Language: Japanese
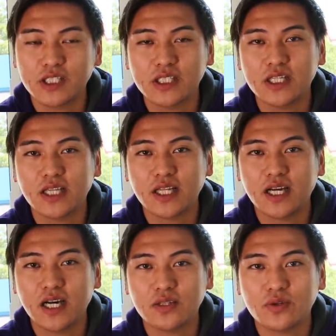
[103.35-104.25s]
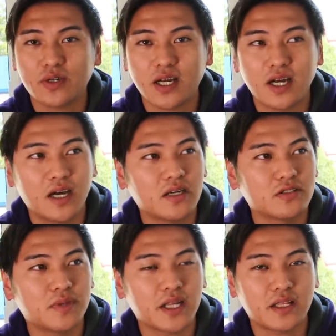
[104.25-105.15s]
心理的なハードルが
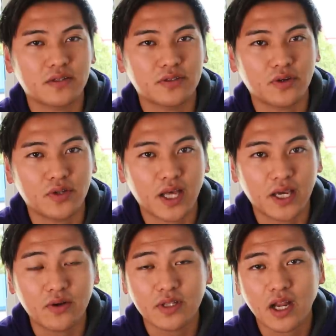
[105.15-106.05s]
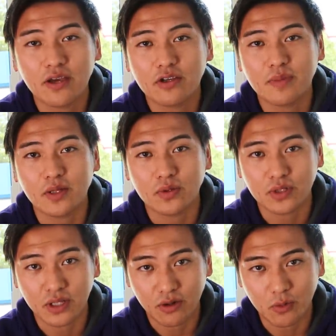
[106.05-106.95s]
生まれてくるような、いろんなライフイベントっ
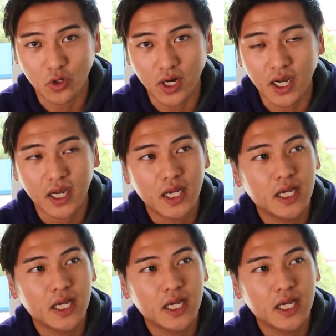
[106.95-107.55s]
ていうものが、